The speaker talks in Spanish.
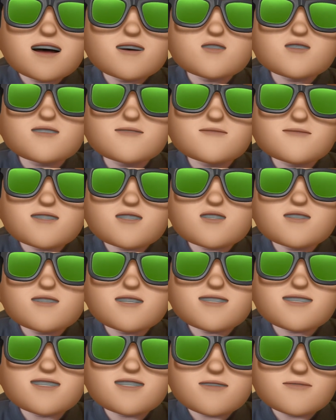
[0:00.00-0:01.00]
a los
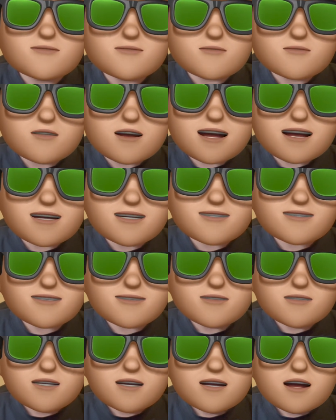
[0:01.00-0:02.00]
inversores
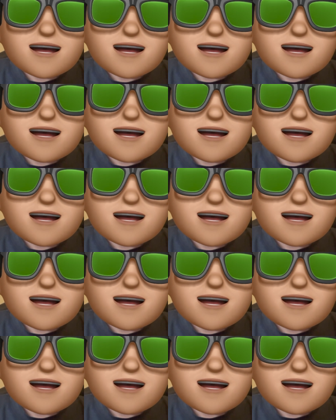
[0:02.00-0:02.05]
individuales